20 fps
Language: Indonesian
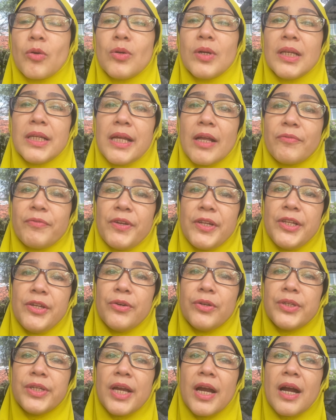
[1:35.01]
aku ngelihat
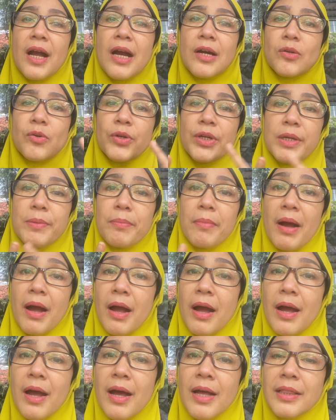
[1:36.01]
videonya Kang
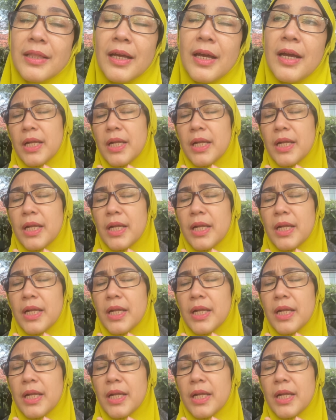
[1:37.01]
Rohimat,